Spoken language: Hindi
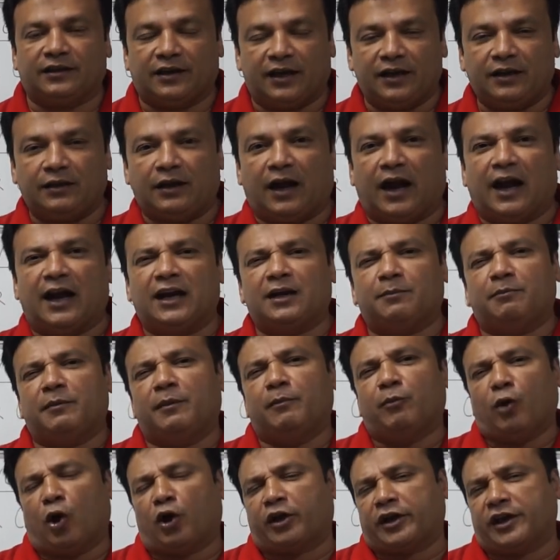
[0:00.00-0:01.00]
राइट हार्ट में
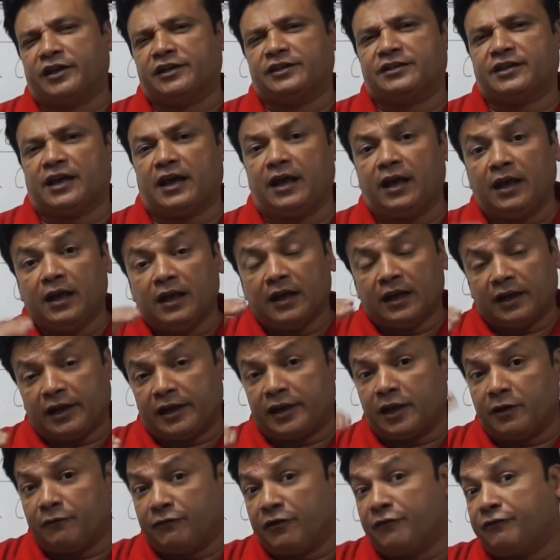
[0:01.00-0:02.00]
ब्लॉकेजेस है
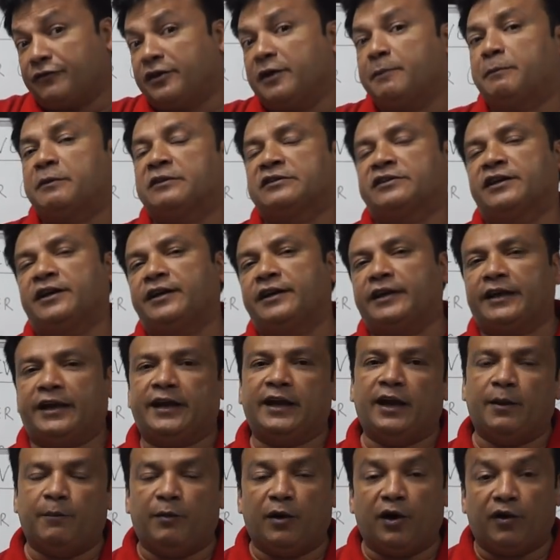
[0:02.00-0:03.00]
लेकिन 50 परसेंट
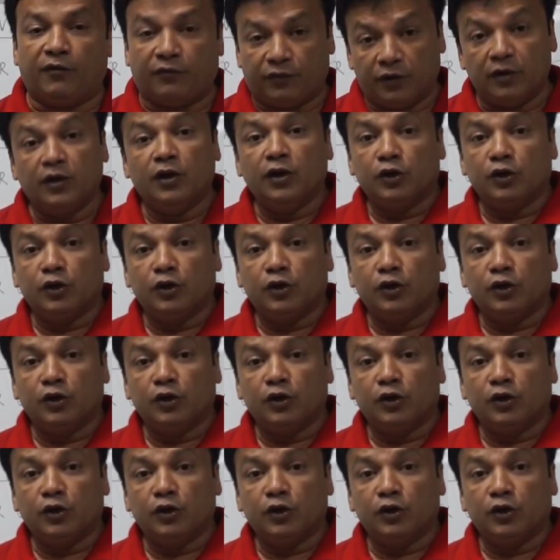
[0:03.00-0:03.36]
एंड अबव